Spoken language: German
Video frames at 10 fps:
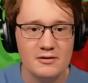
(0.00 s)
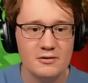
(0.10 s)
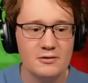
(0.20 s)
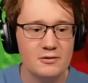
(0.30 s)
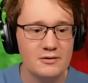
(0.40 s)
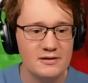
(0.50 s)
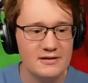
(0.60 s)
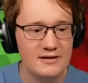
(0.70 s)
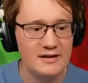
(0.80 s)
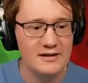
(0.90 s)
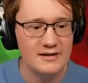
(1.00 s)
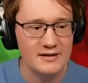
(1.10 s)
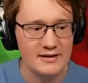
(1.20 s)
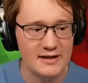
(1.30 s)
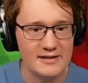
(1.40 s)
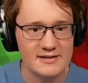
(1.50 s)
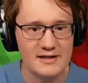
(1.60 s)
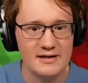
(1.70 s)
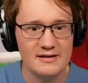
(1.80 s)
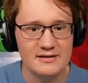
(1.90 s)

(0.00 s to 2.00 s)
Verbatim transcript: Und hier geht's dann